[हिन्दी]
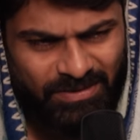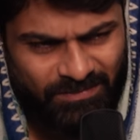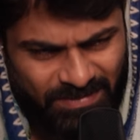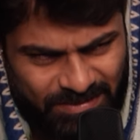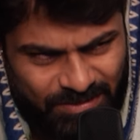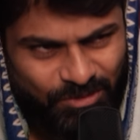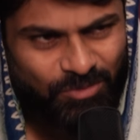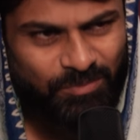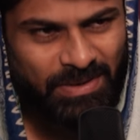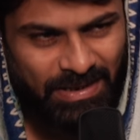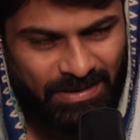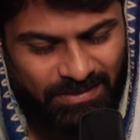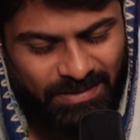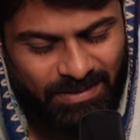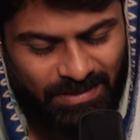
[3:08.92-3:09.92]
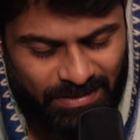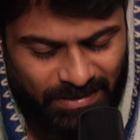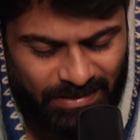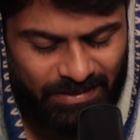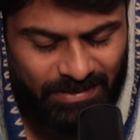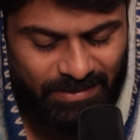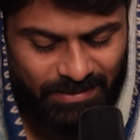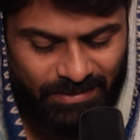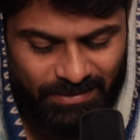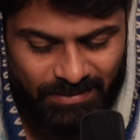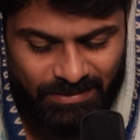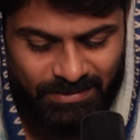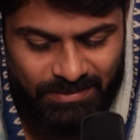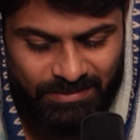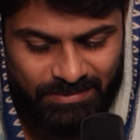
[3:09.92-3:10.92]
बीवी से तो बात कर रहे हैं
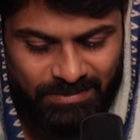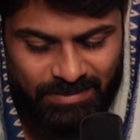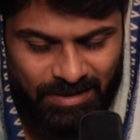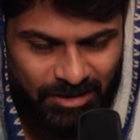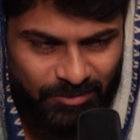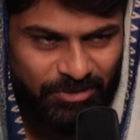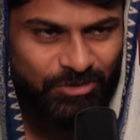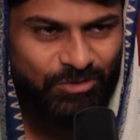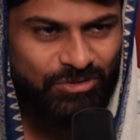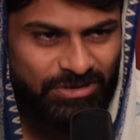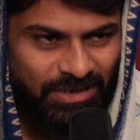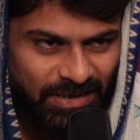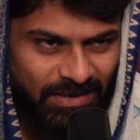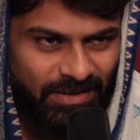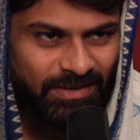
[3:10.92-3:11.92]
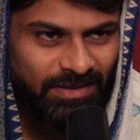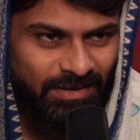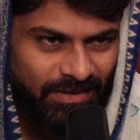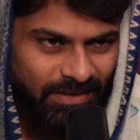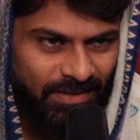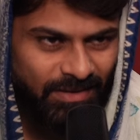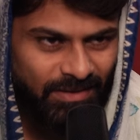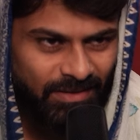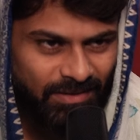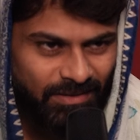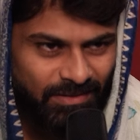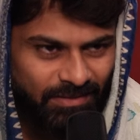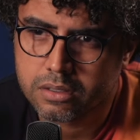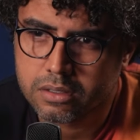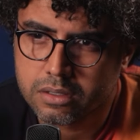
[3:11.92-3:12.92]
घर भी तो जाना ही है ना
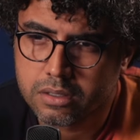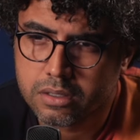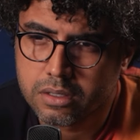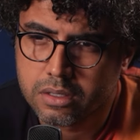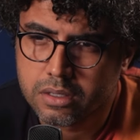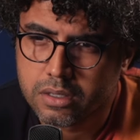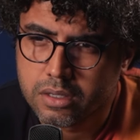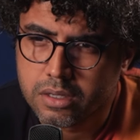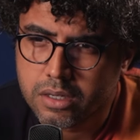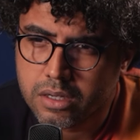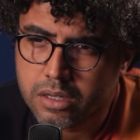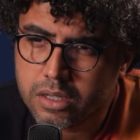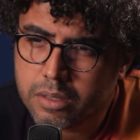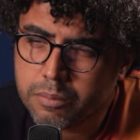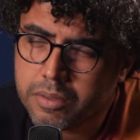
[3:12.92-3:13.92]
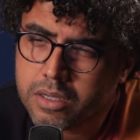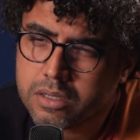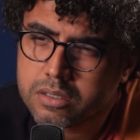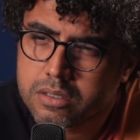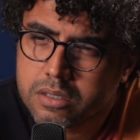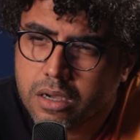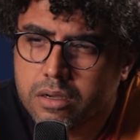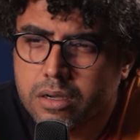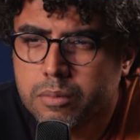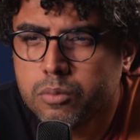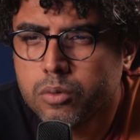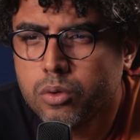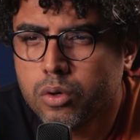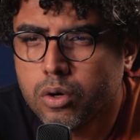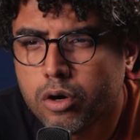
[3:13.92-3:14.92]
लेकिन मेरा सारा
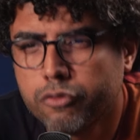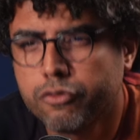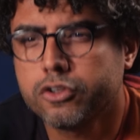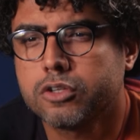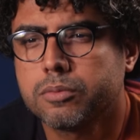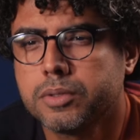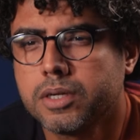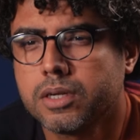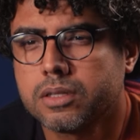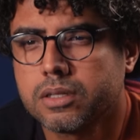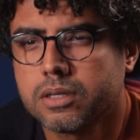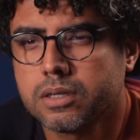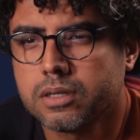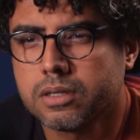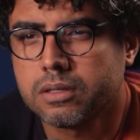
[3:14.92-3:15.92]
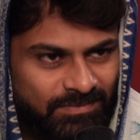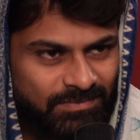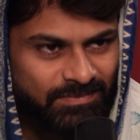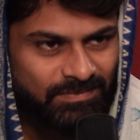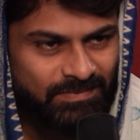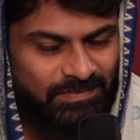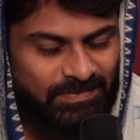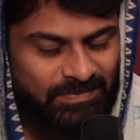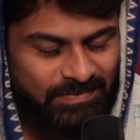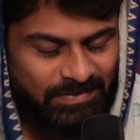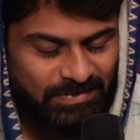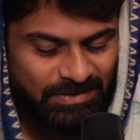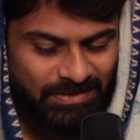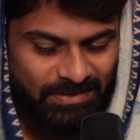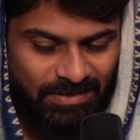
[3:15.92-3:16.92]
मूड ऑफिस में रहता है
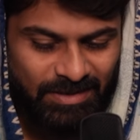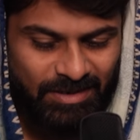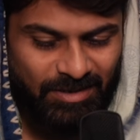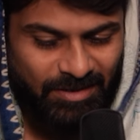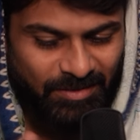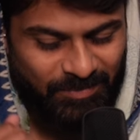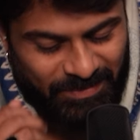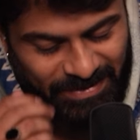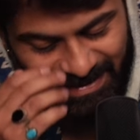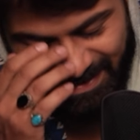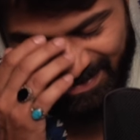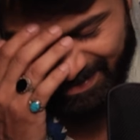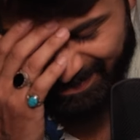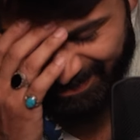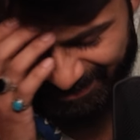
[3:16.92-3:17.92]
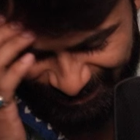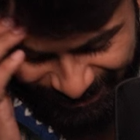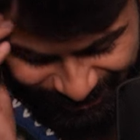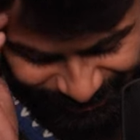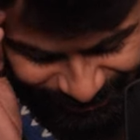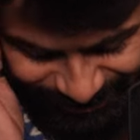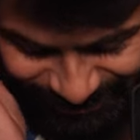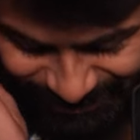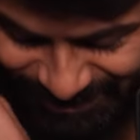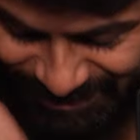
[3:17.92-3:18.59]
अब मैं क्या करूं